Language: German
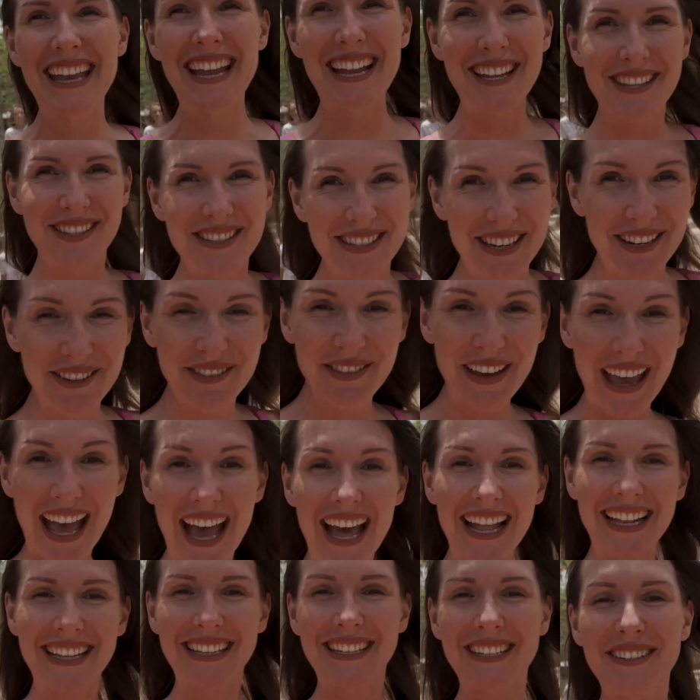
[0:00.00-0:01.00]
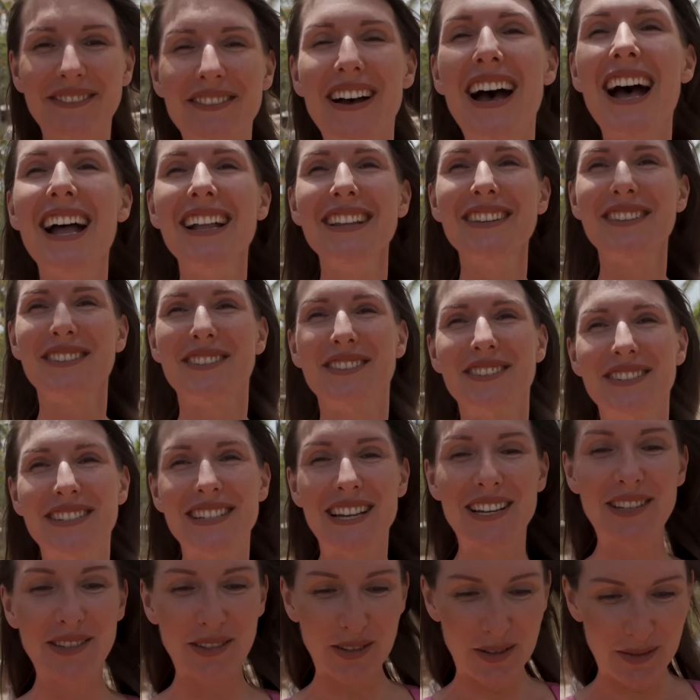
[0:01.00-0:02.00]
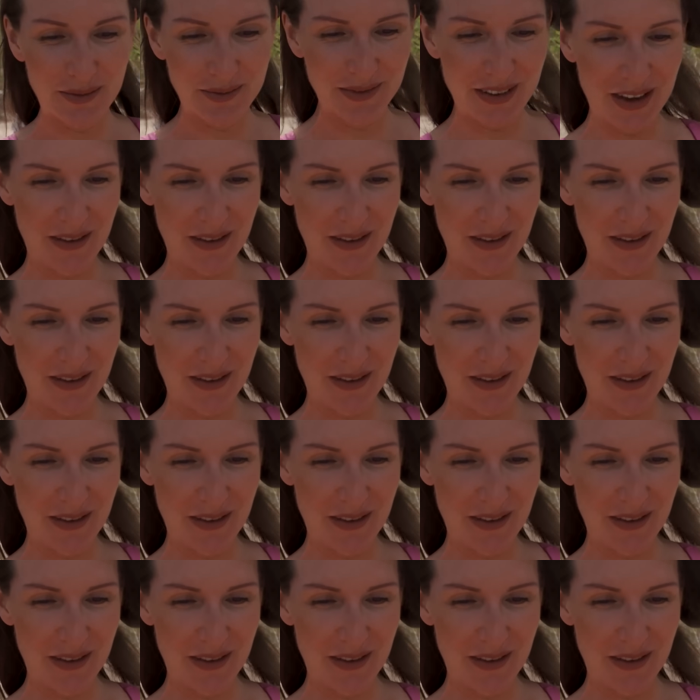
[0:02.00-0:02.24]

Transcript: gehen jetzt zu den Pferden. Die warten schon da drüben.